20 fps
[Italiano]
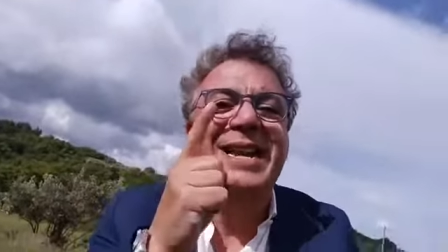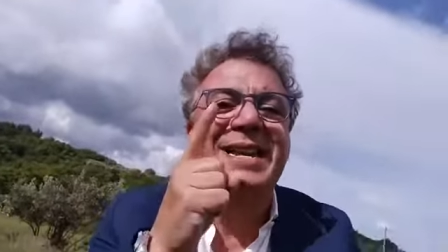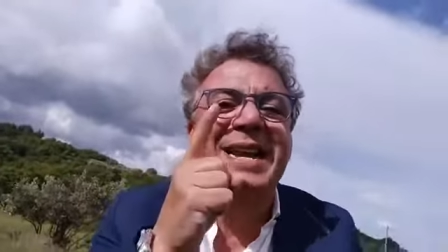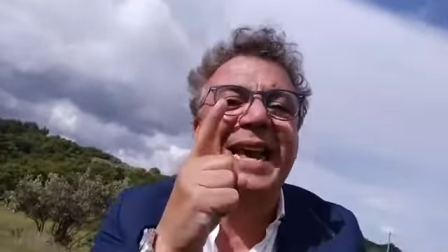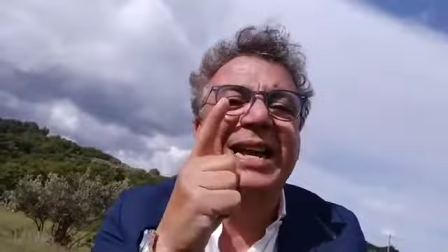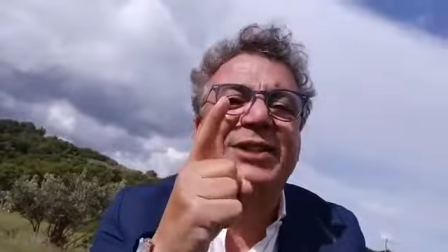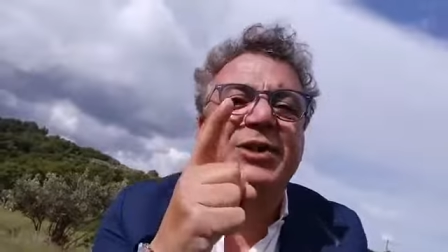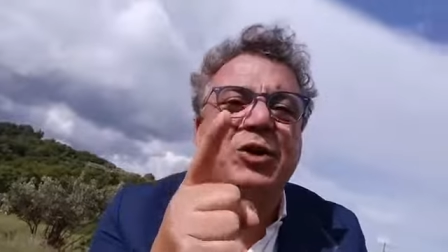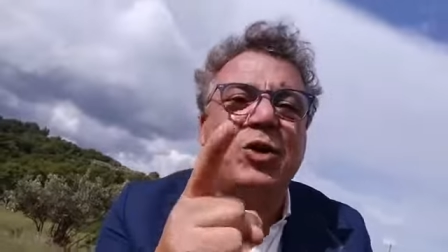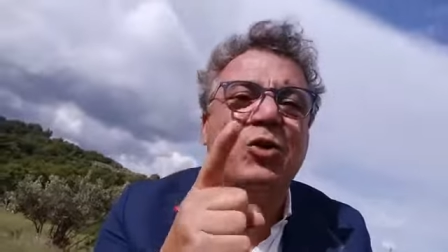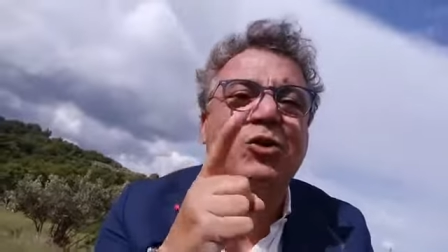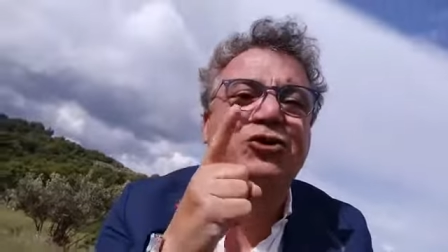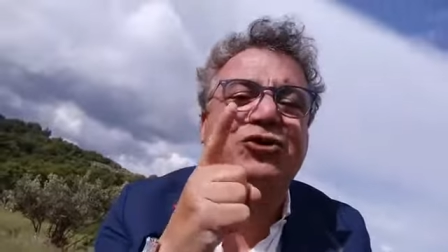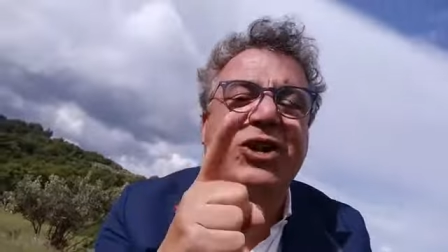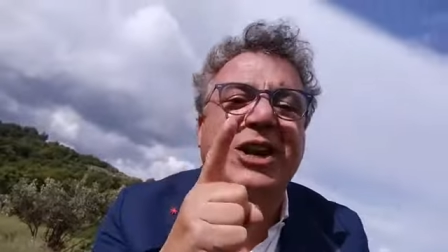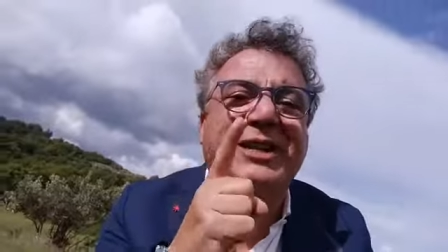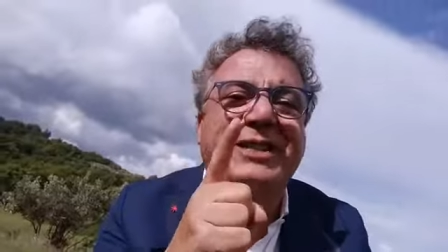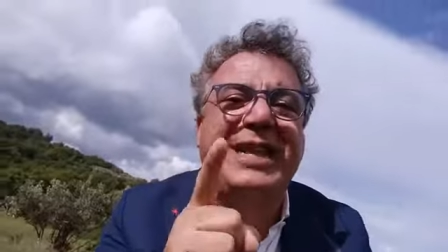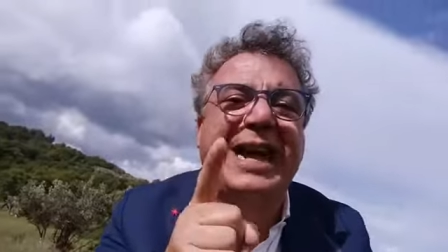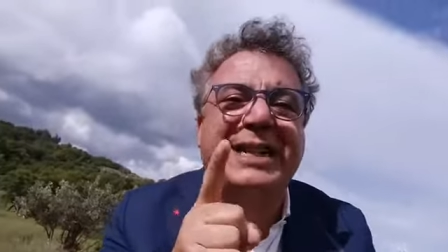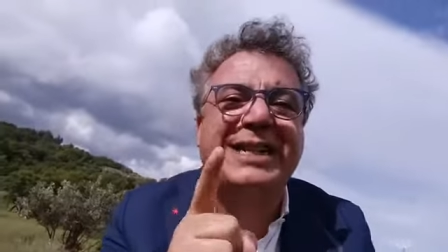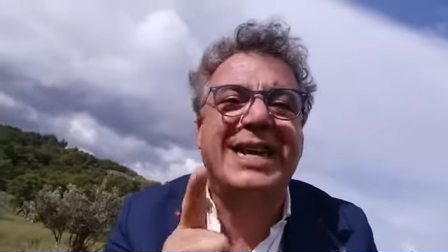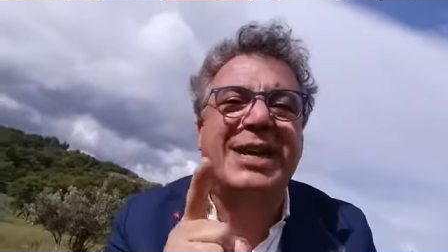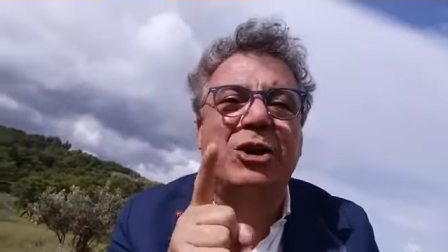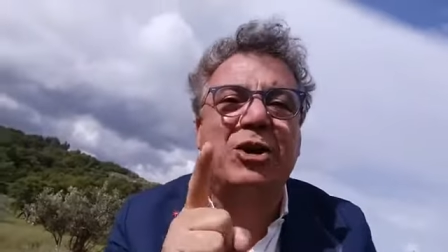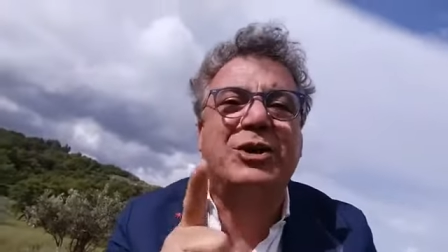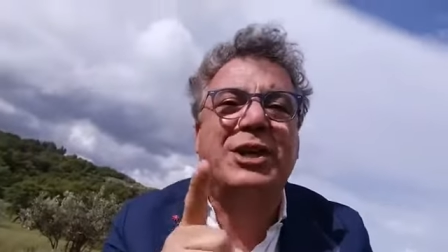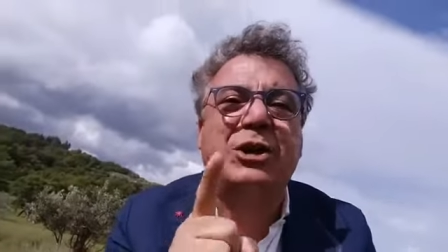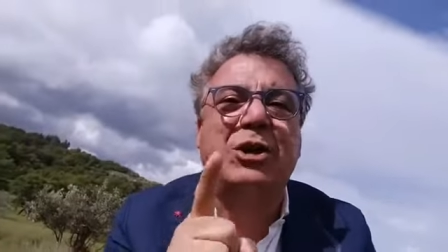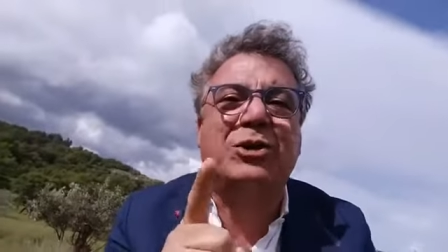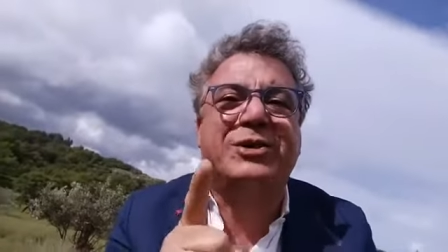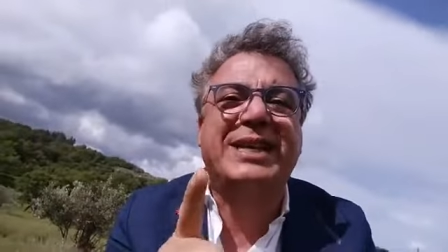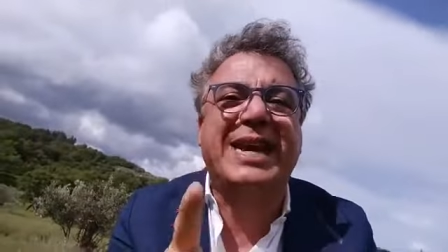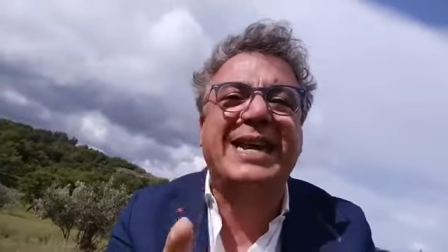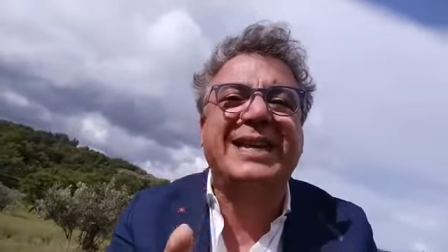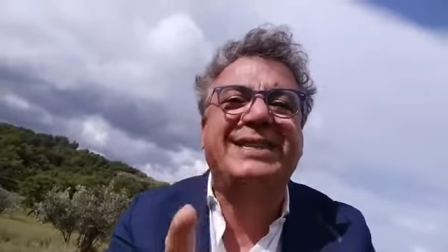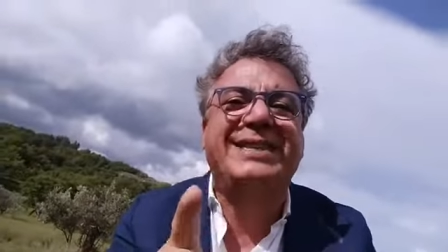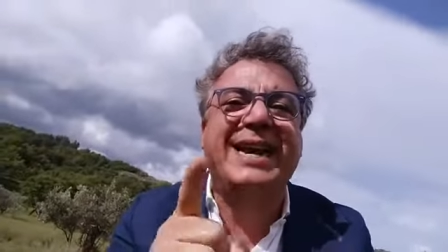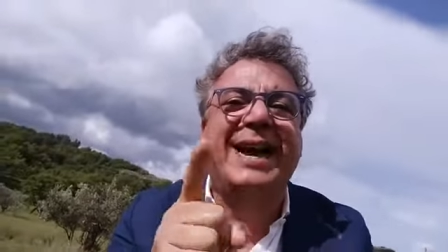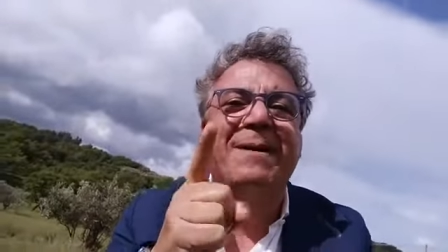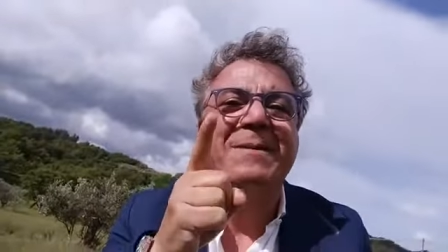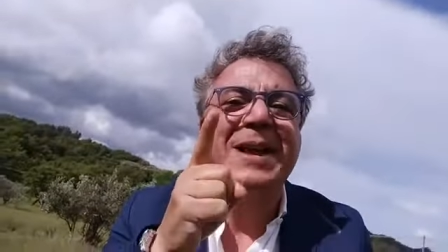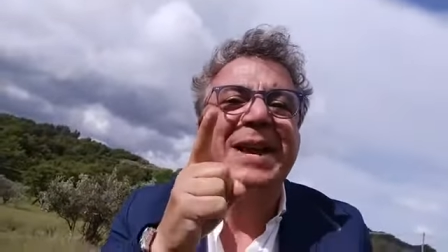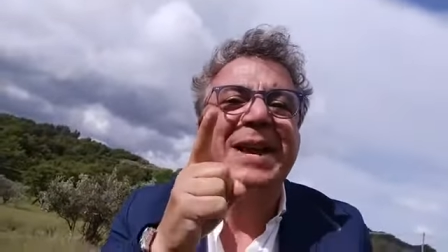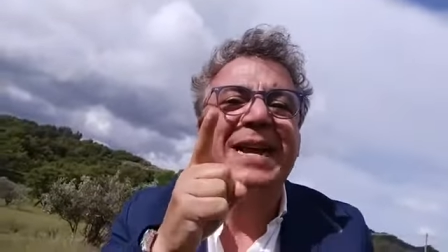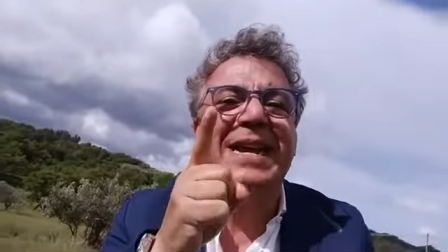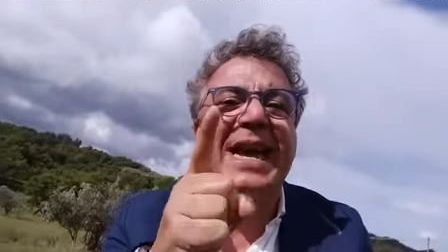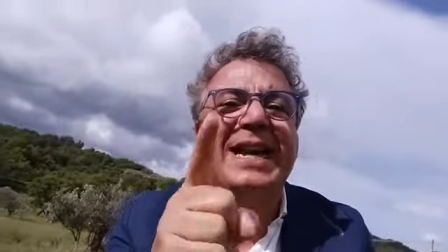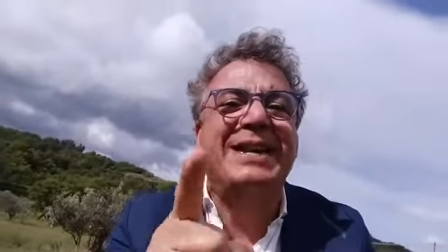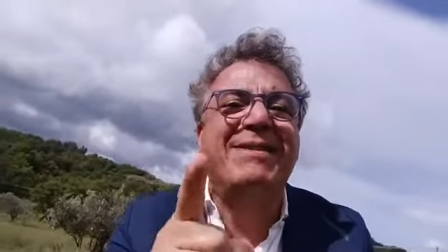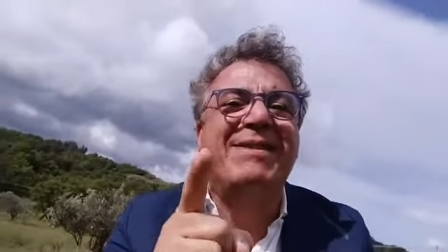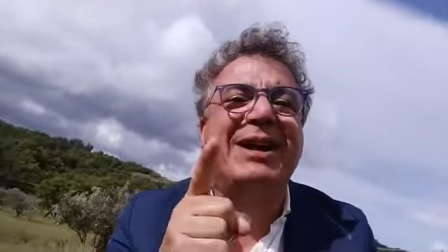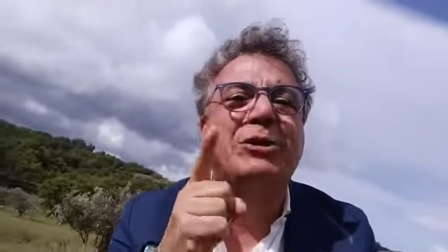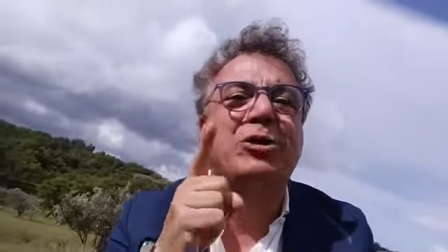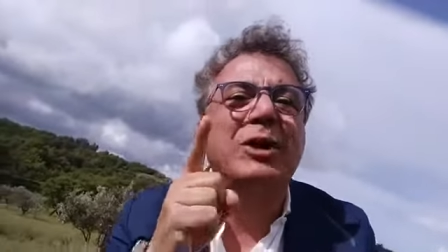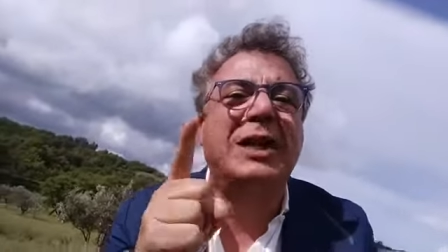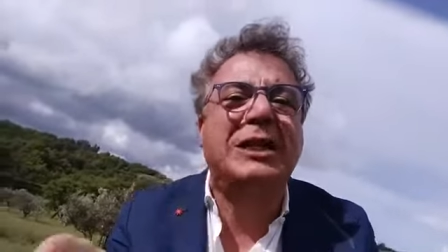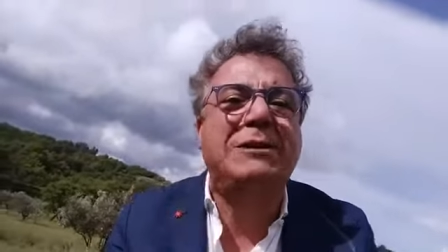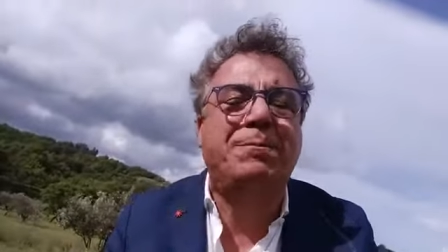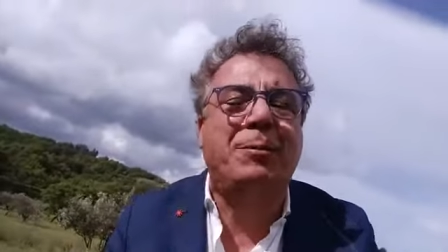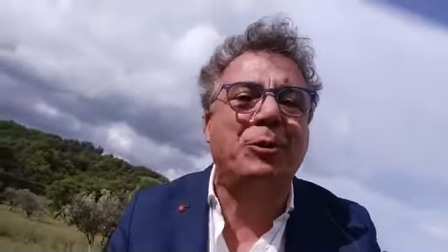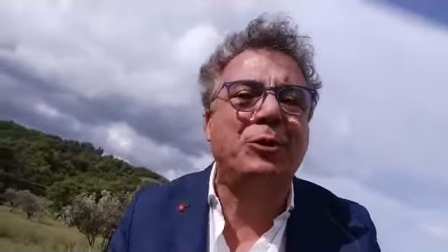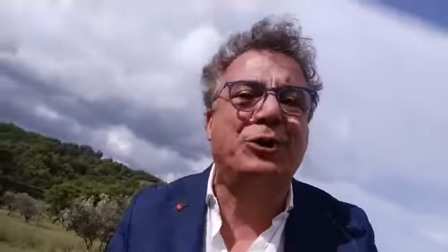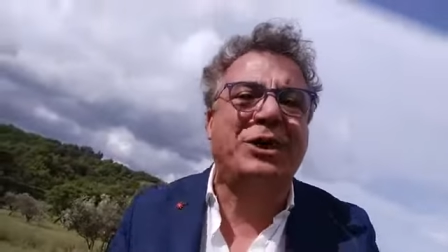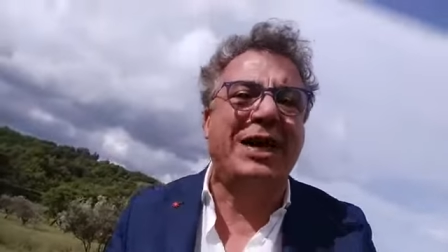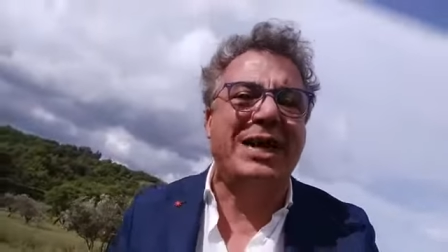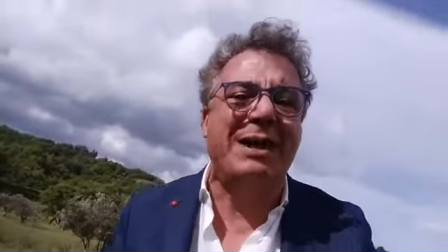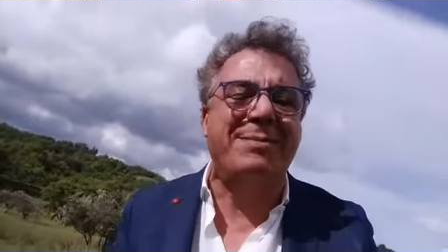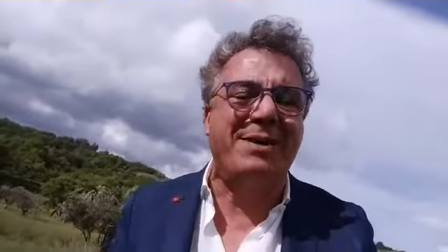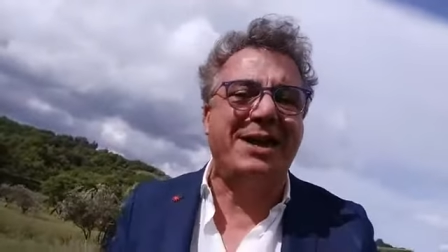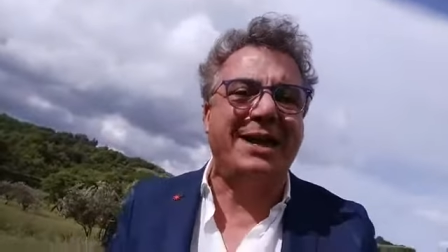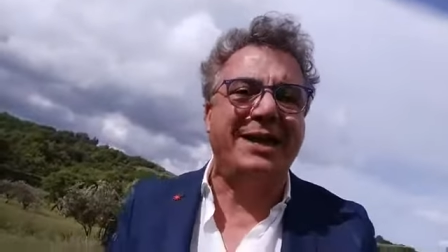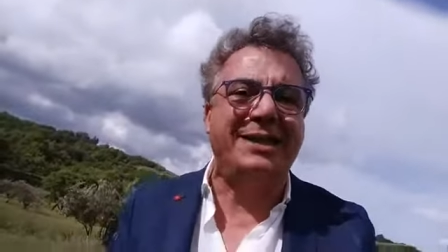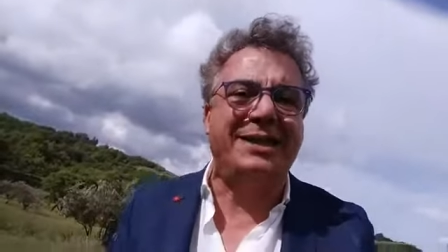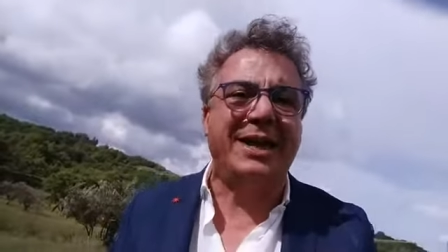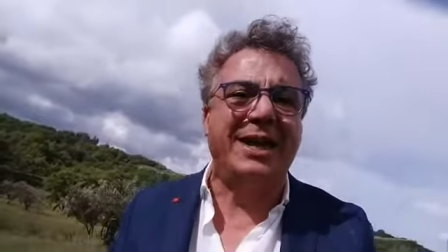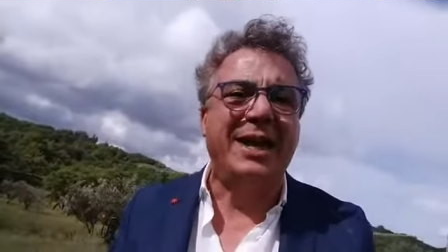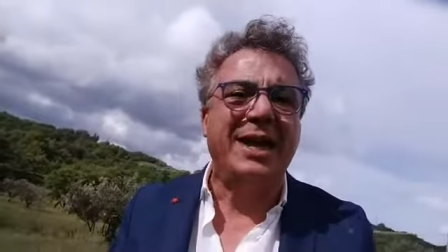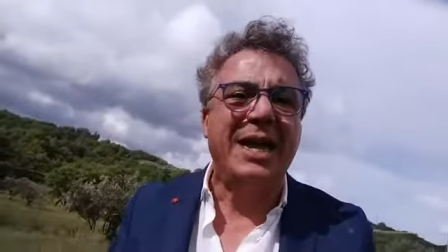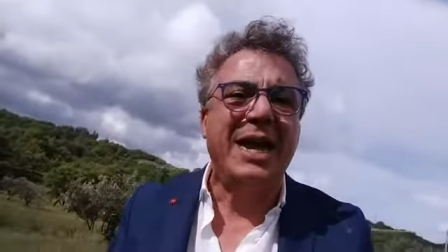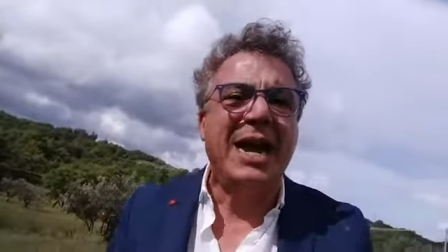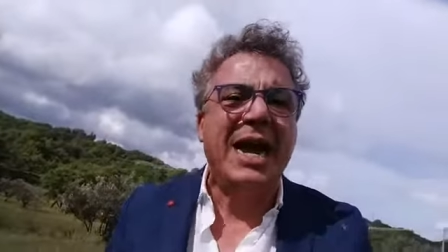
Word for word: Nessun cittadino di Cosenza è arrivato lì spontaneamente.